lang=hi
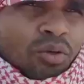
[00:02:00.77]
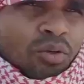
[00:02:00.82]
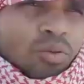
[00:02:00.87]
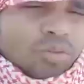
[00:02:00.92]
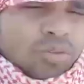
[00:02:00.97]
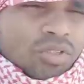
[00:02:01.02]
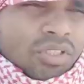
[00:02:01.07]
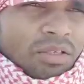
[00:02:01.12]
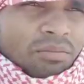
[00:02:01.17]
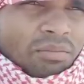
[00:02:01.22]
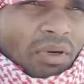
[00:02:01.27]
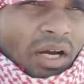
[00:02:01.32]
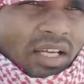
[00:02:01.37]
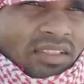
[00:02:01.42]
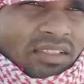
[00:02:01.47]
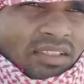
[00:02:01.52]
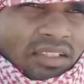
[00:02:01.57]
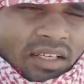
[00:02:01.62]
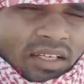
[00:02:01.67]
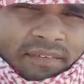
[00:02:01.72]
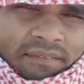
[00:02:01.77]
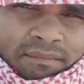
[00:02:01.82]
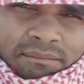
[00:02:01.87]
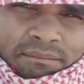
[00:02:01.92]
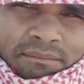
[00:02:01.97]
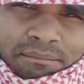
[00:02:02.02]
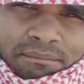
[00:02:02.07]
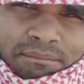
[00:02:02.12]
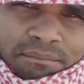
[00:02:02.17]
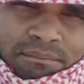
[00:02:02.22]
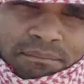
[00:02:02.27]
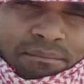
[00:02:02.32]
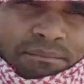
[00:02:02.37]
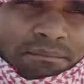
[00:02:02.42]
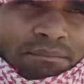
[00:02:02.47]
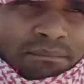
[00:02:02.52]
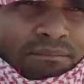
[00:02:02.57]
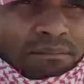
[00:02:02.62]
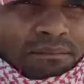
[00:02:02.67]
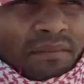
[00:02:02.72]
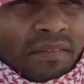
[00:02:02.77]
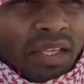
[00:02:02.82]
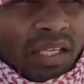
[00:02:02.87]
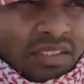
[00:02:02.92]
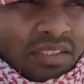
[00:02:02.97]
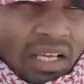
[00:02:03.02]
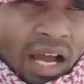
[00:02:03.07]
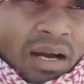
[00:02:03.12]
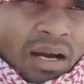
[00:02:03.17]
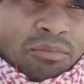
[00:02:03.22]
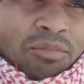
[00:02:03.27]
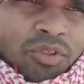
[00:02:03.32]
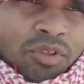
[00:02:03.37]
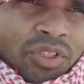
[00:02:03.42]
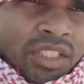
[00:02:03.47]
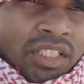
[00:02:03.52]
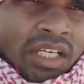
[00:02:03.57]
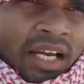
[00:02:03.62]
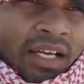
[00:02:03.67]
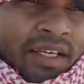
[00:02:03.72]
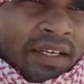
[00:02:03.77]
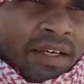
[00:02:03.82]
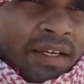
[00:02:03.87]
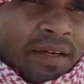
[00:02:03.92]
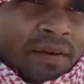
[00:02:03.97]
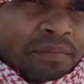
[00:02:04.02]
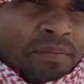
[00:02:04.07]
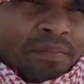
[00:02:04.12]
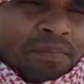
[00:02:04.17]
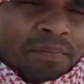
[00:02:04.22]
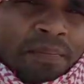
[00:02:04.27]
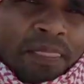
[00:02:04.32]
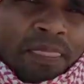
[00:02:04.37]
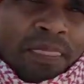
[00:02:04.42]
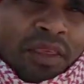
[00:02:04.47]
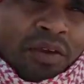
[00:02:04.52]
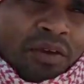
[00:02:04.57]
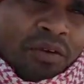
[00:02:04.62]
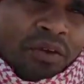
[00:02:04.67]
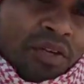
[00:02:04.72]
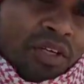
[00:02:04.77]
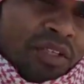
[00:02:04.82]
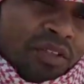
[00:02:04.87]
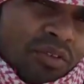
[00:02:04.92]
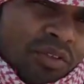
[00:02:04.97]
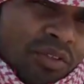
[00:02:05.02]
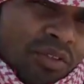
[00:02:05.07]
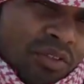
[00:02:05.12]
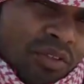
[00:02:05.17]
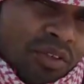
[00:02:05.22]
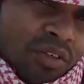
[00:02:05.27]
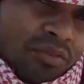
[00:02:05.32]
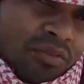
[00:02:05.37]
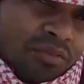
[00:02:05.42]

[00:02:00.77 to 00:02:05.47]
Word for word: उसके बाद से शाम को ही आएंगे क्योंकि दोस्तों